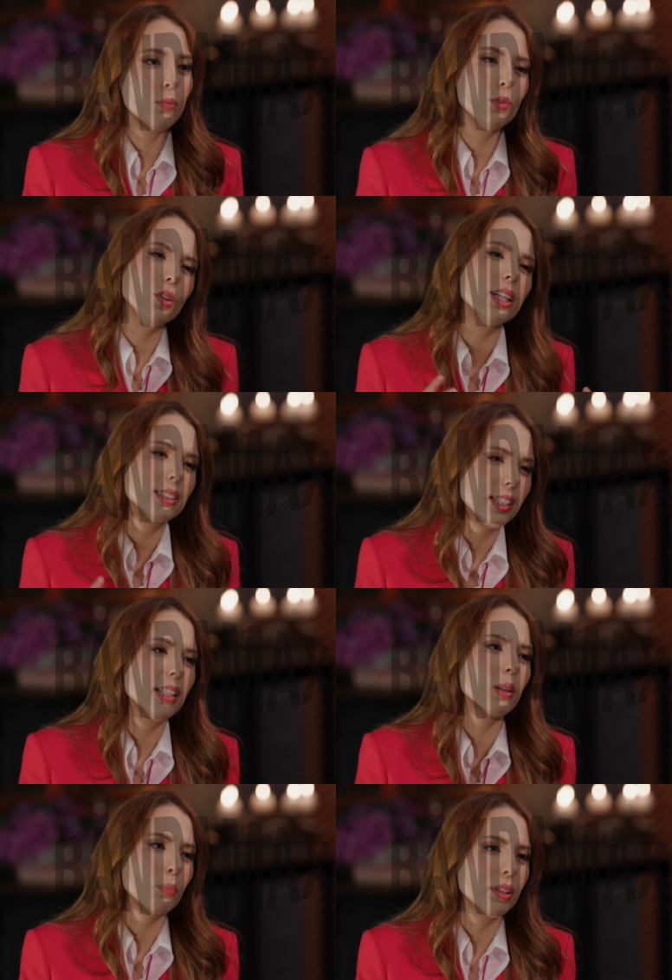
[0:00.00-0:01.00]
el mundo ya en sí
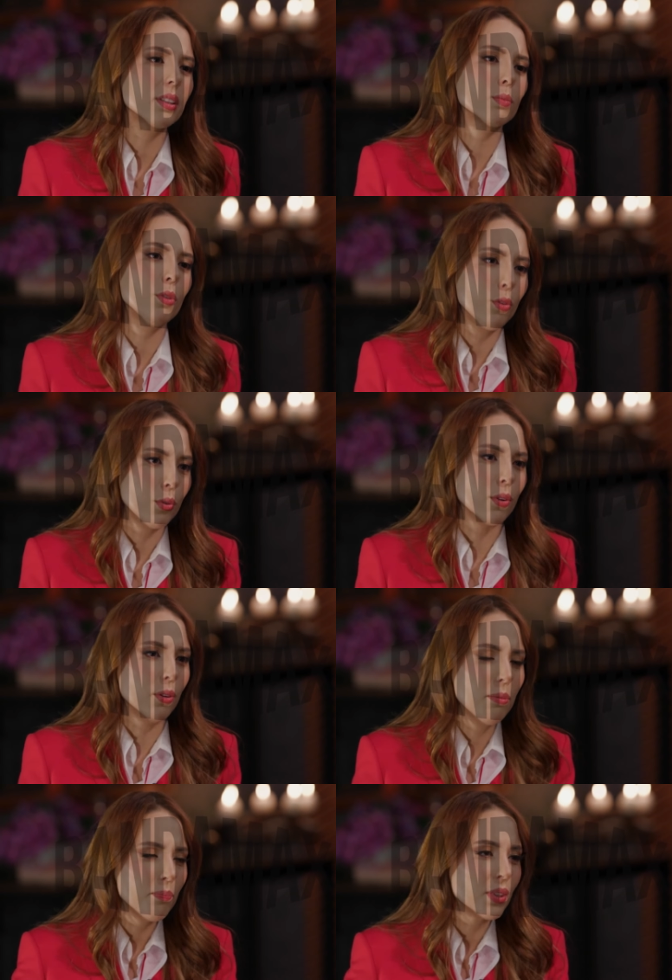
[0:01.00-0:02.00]
de repente es muy duro,
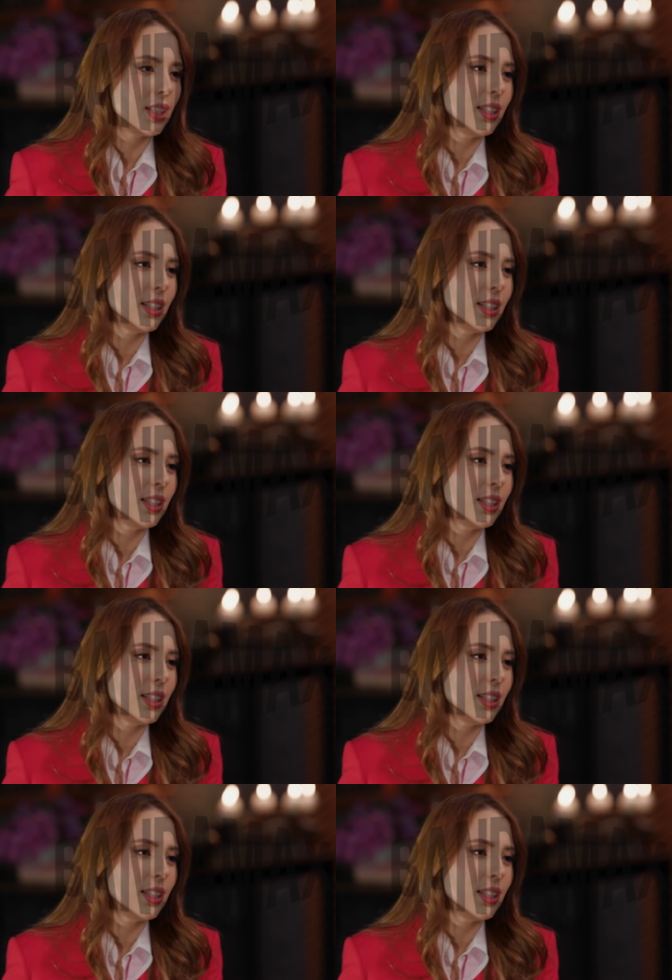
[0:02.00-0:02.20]
¿no?